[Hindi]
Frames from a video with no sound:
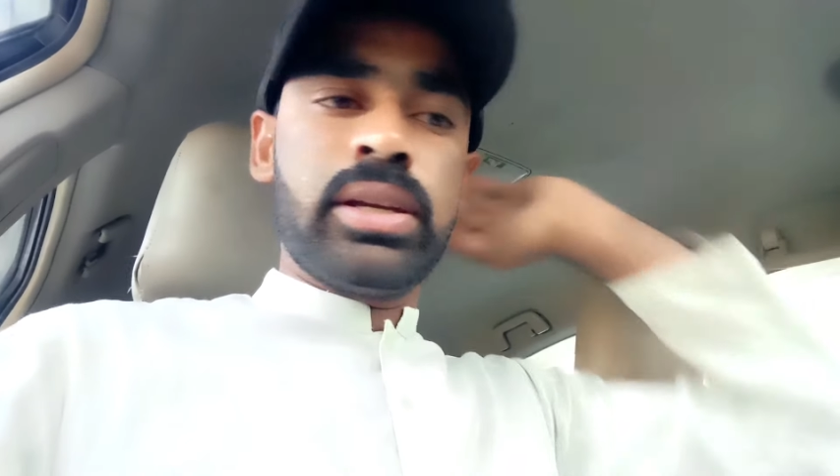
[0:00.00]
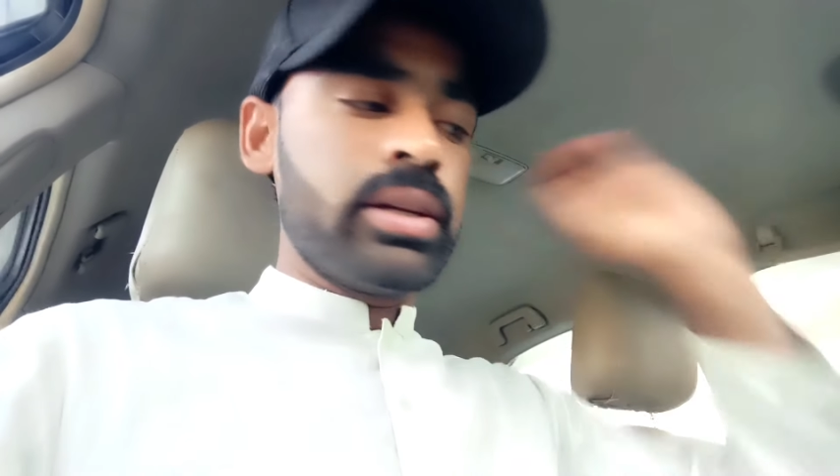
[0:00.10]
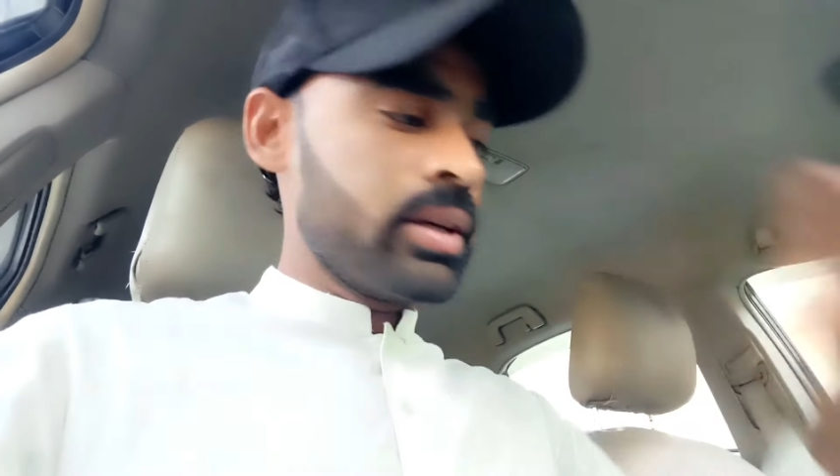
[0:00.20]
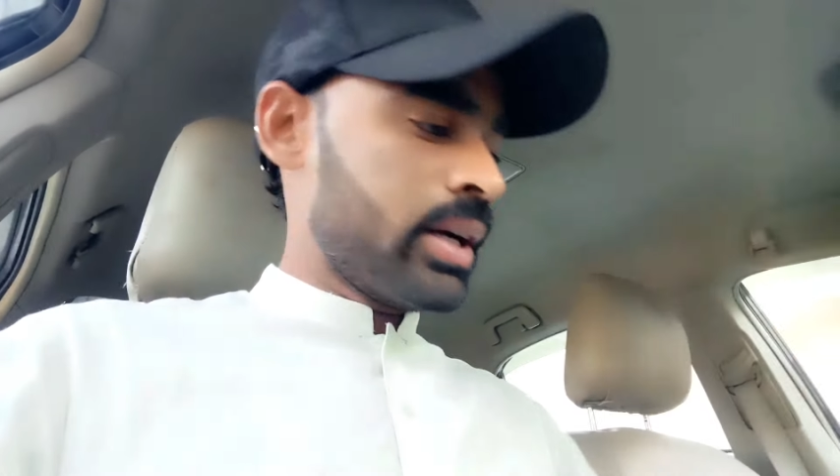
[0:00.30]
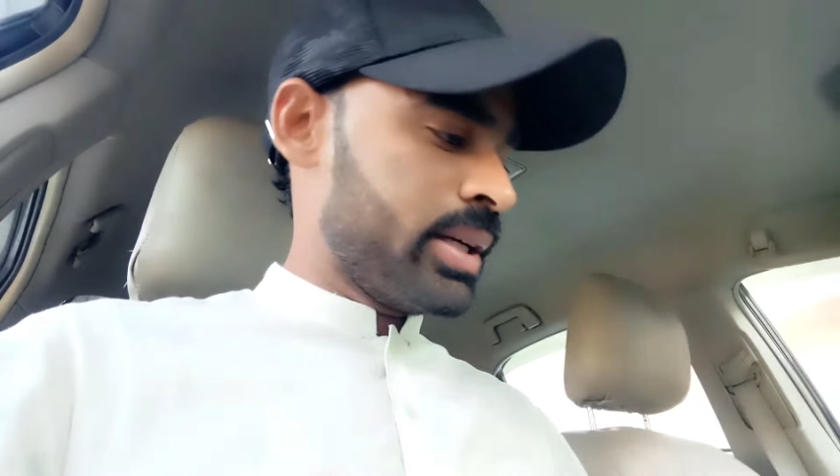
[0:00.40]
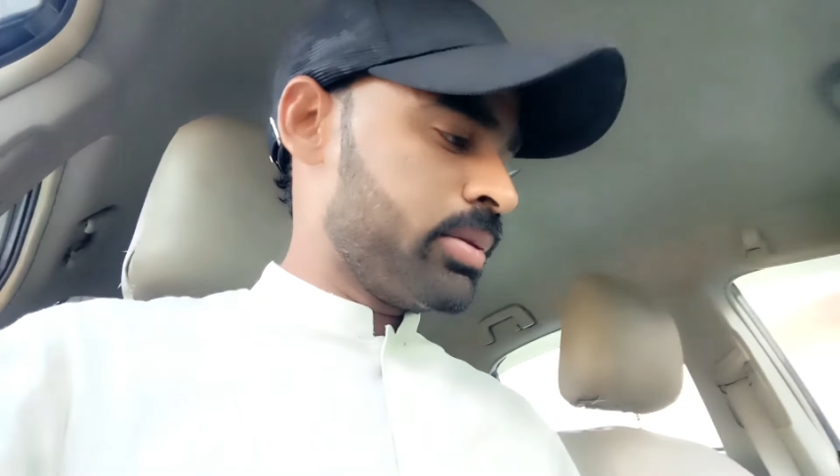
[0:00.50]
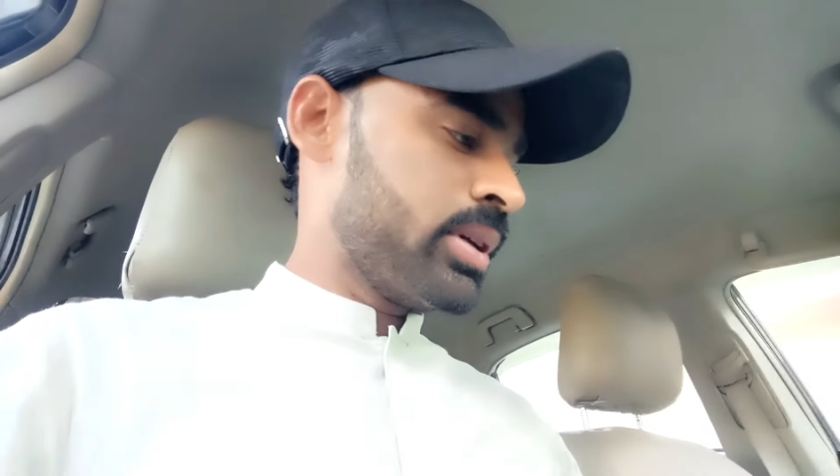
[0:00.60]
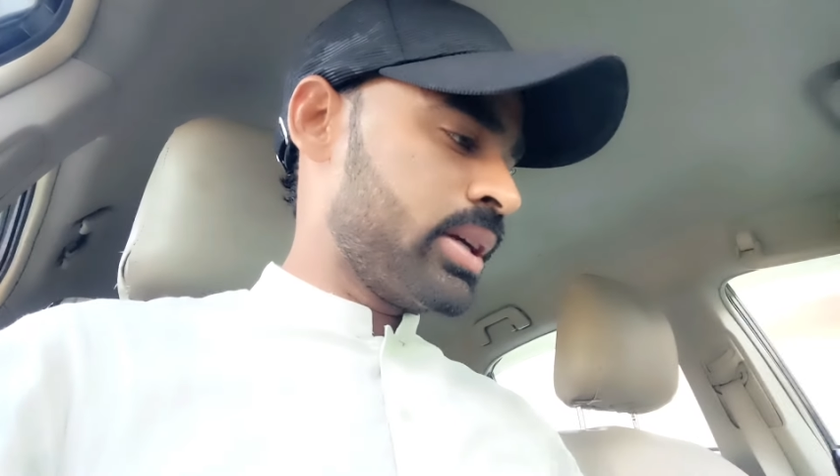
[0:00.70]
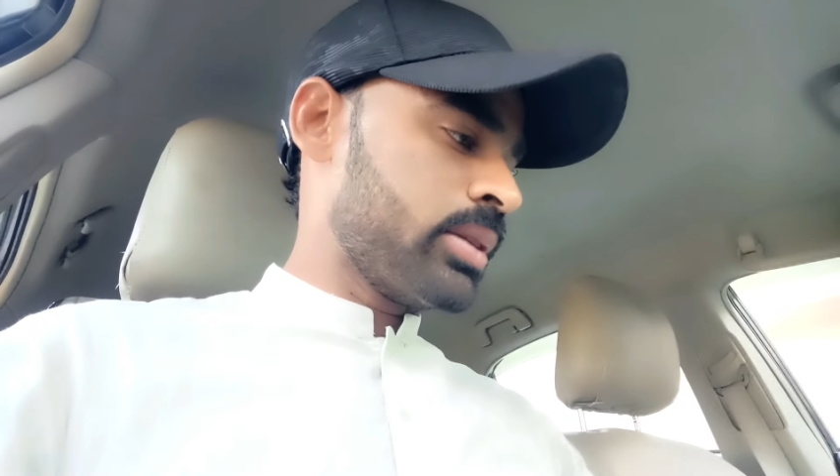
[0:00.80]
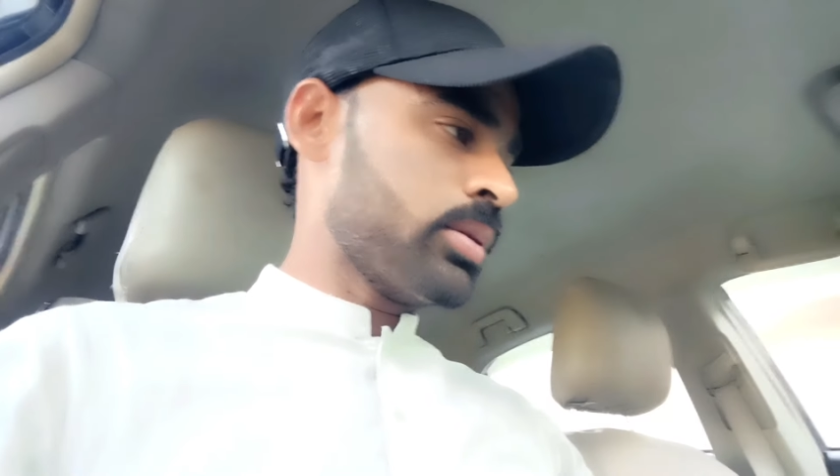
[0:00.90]
आई हुई हैं
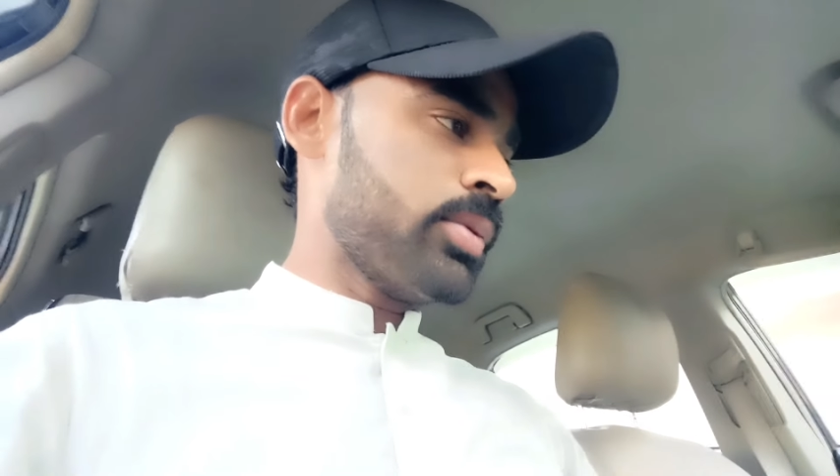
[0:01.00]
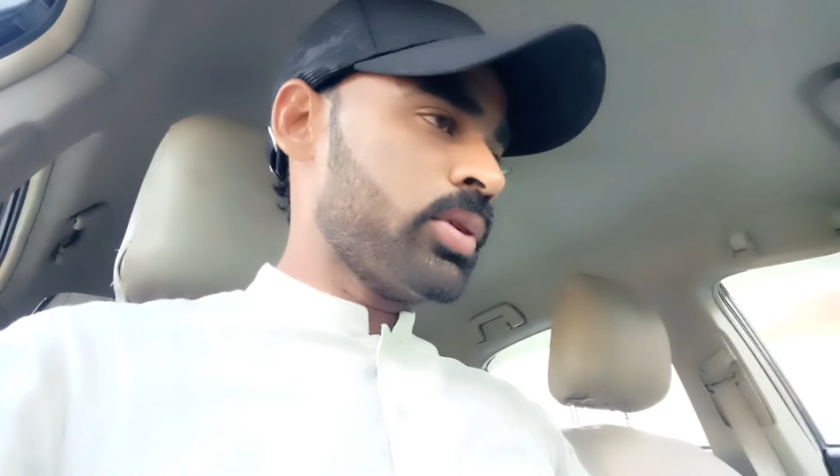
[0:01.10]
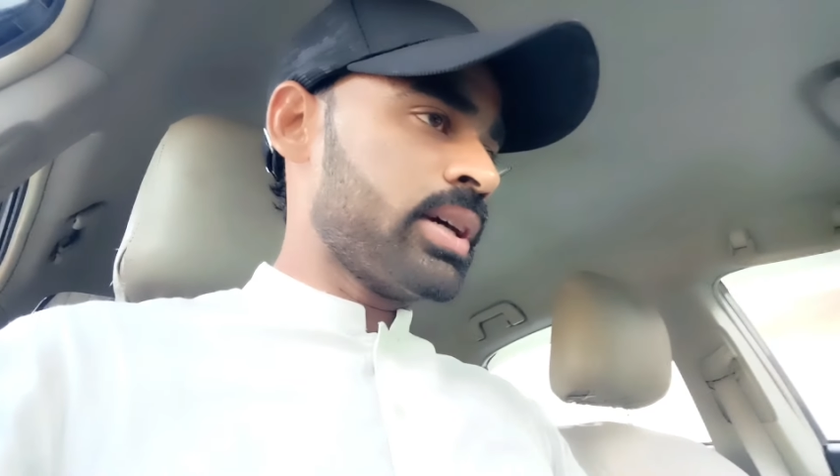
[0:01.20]
तो वो कह रहे